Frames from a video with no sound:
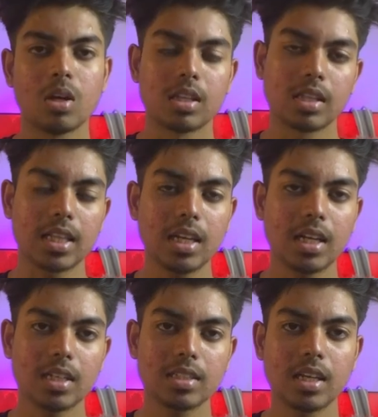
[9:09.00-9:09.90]
তাদের
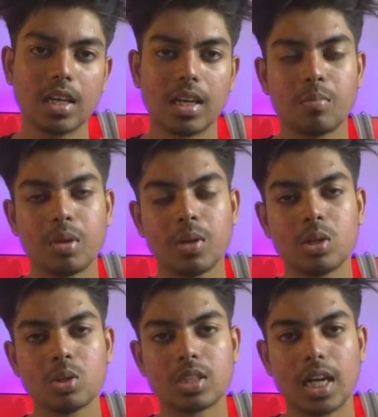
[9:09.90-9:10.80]
কাছ থেকে বিভিন্ন
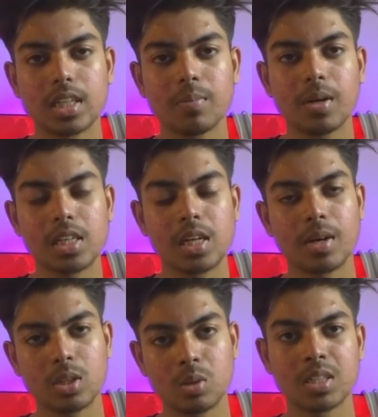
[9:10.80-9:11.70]
যাচাই বাছাইয়ের
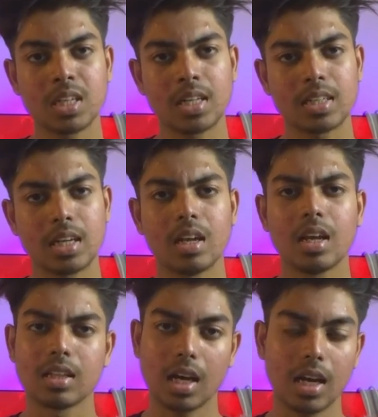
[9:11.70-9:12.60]
মাধ্যমে জানা যায়
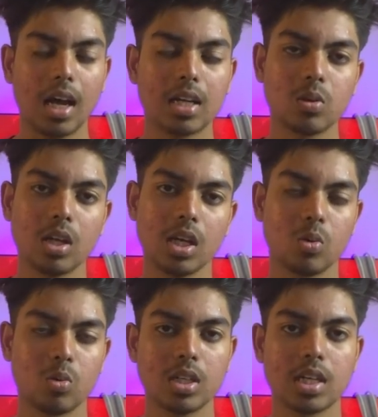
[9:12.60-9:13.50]
তারা আসলে এই
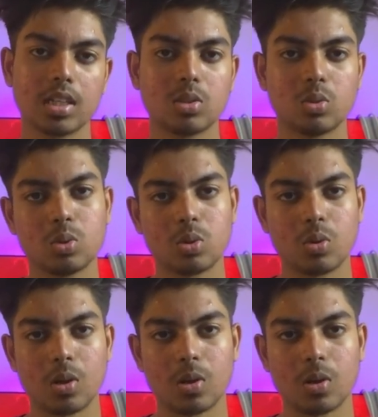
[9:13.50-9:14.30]
খুনের সাথে যুক্ত নন